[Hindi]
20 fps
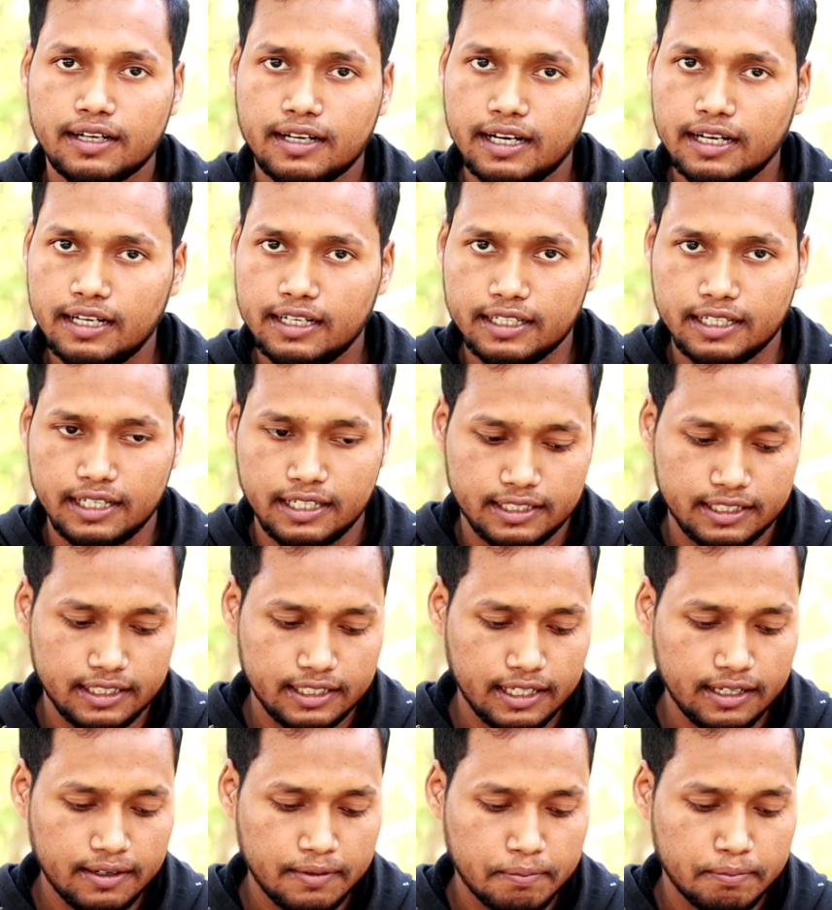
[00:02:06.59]
कर लेना है
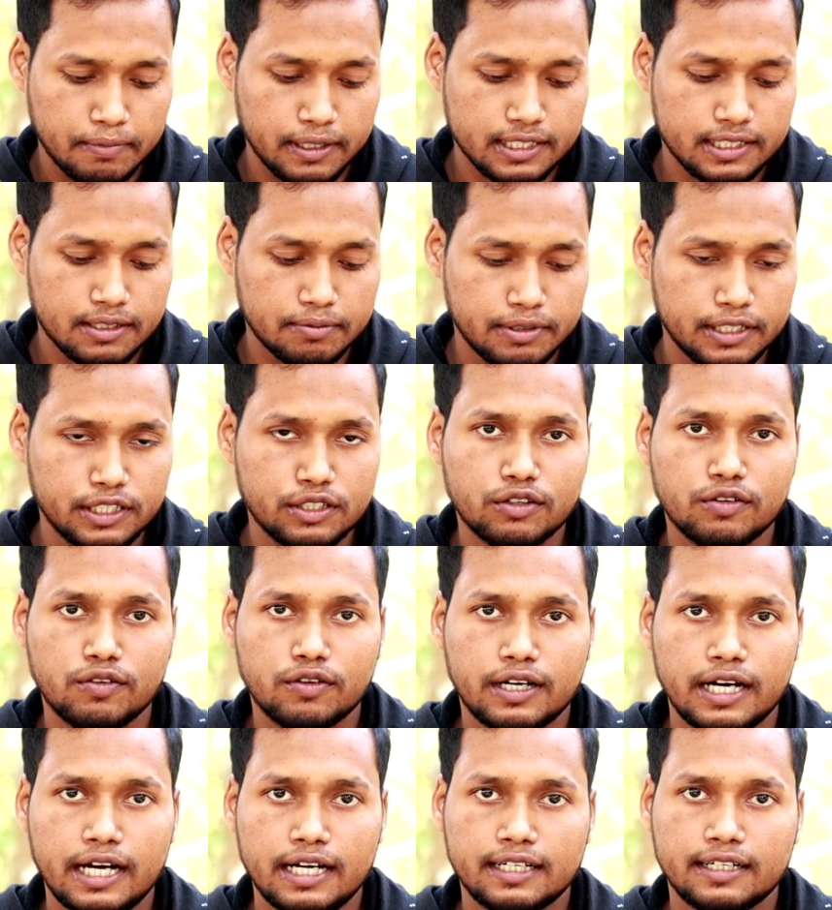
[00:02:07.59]
ठीक है मैं जैसे वीडियो
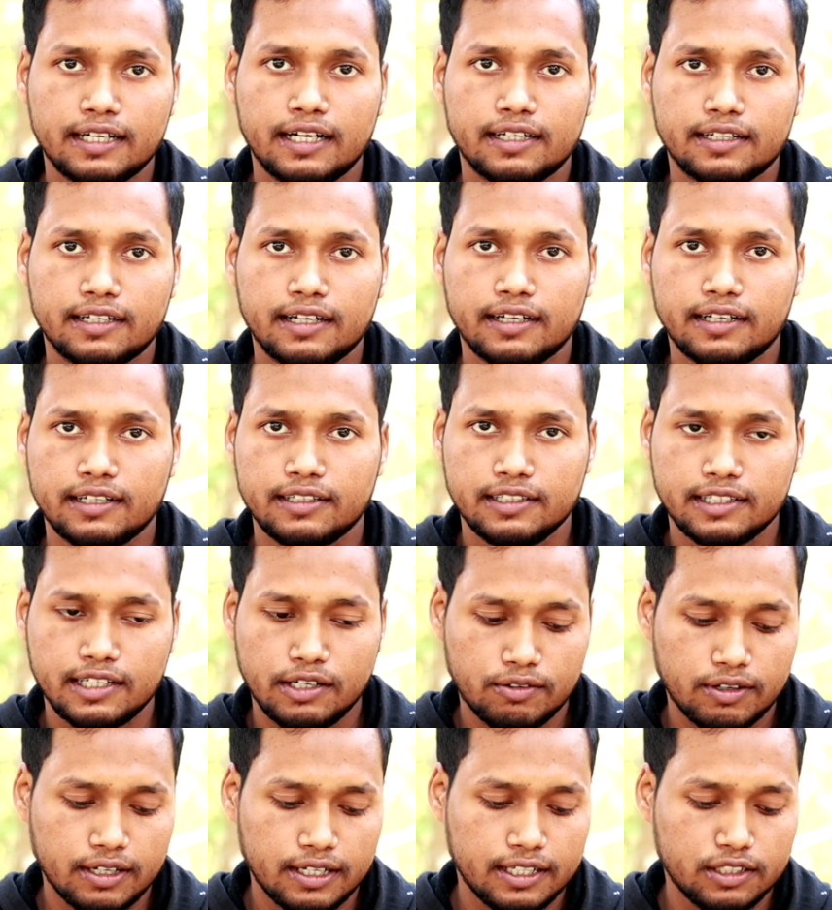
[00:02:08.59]
को काट काट करके
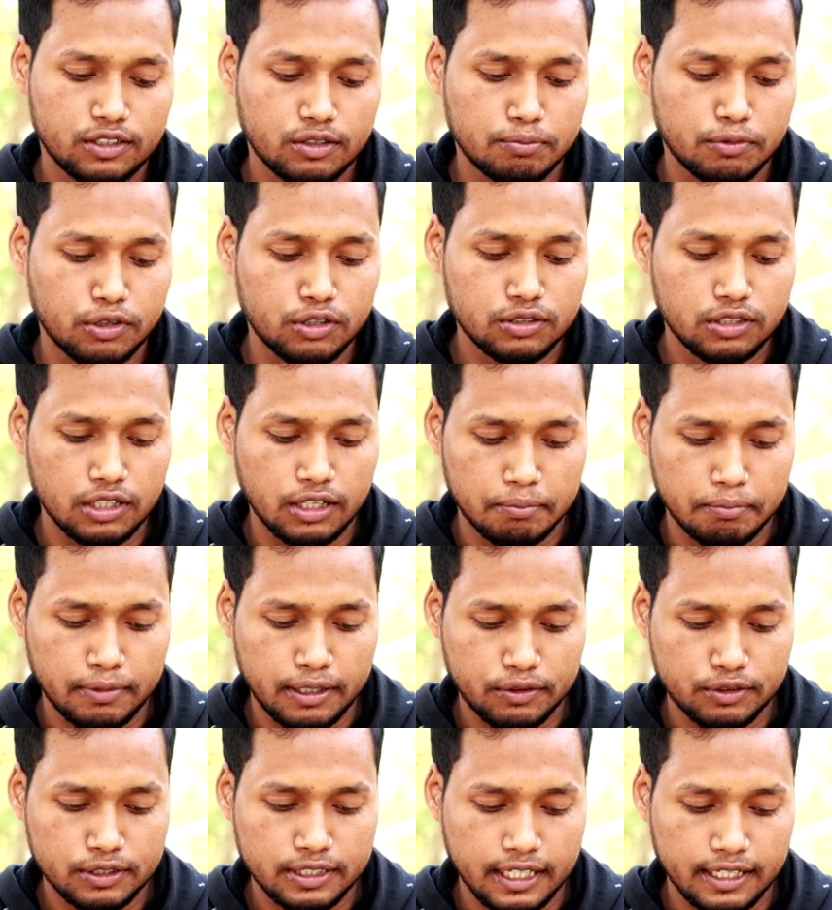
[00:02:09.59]
दिखाऊंगा नहीं तो बहुत
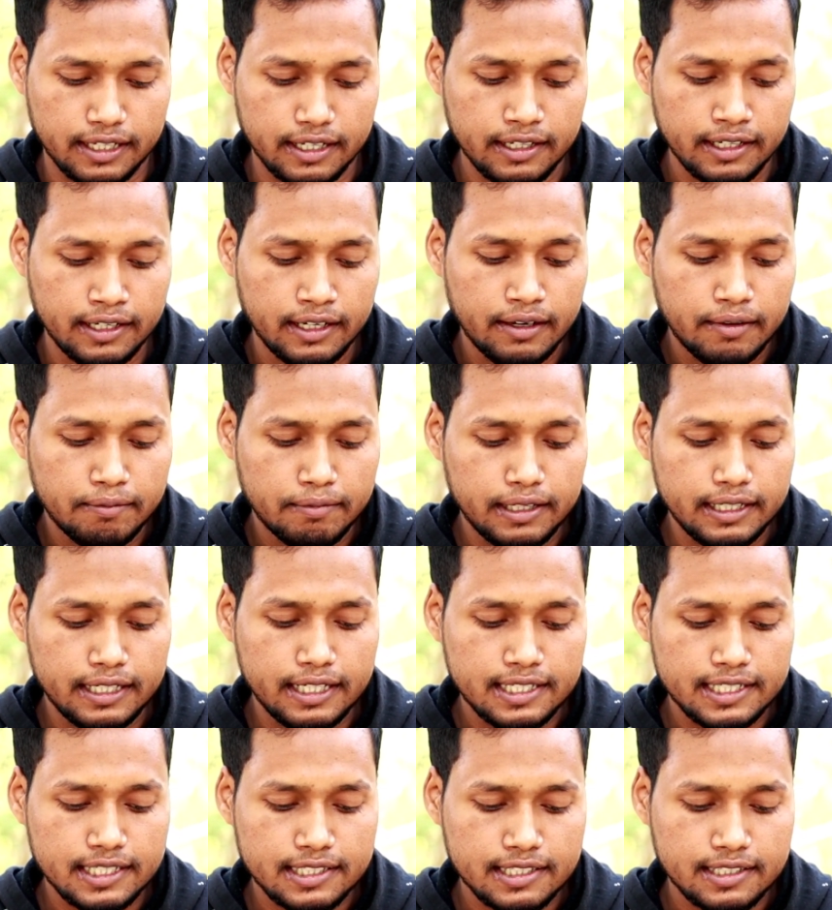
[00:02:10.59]
लंबा हो जाएंगे फिर
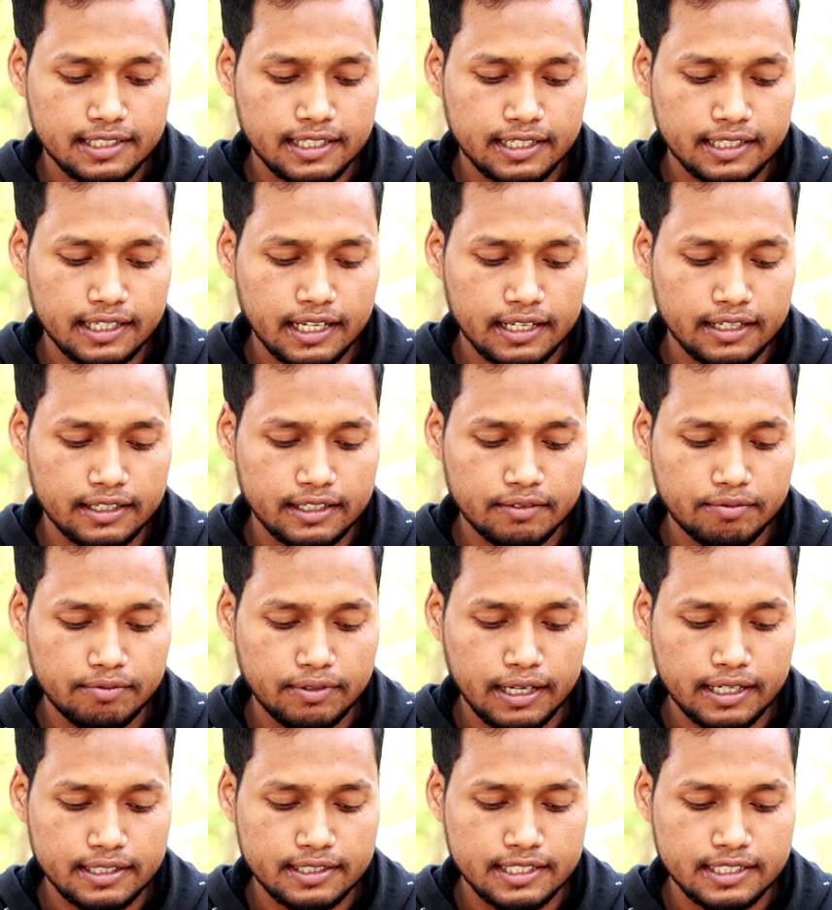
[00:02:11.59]
नीचे से देखना
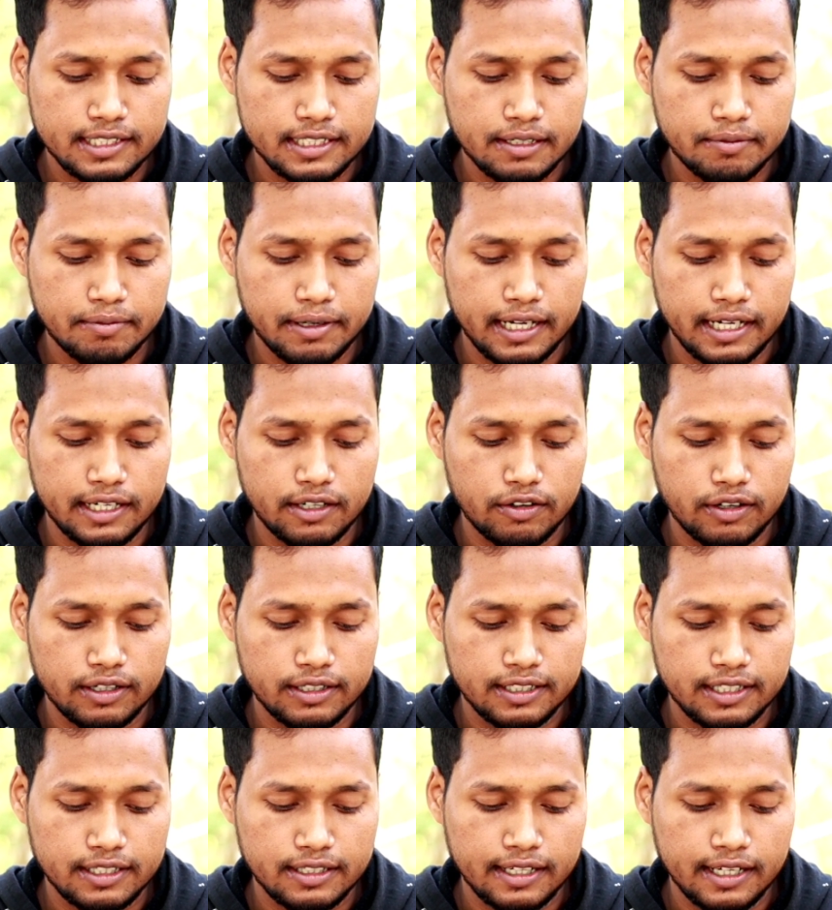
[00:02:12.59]
रिपेयर सिस्टम
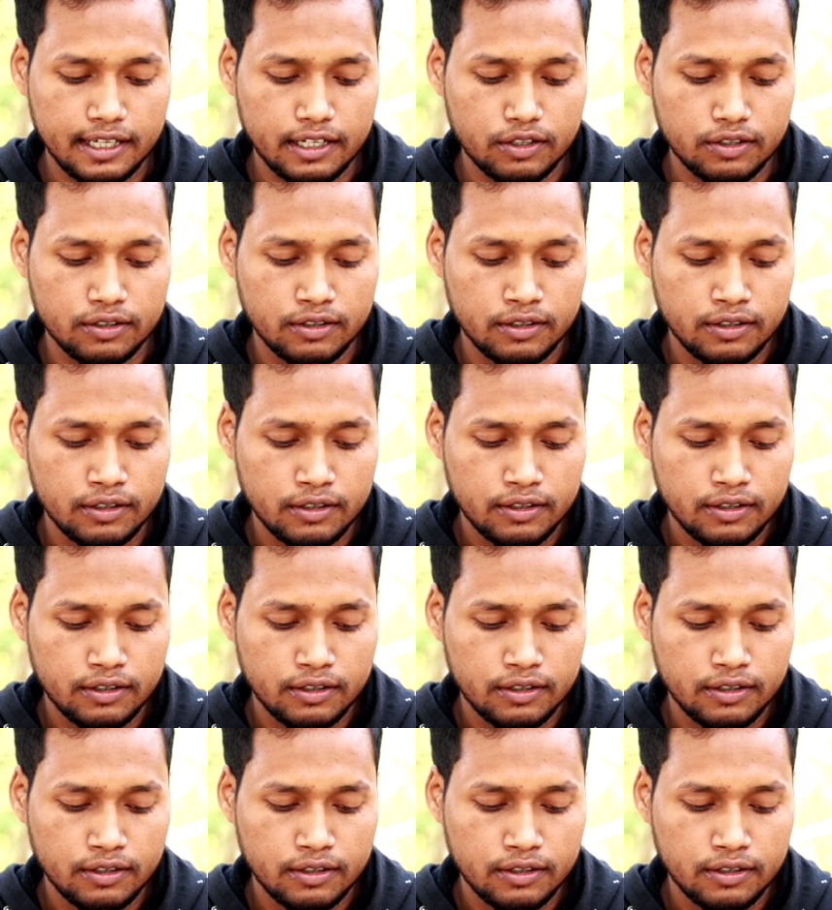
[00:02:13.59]
एंड्रॉयड दिख रहा है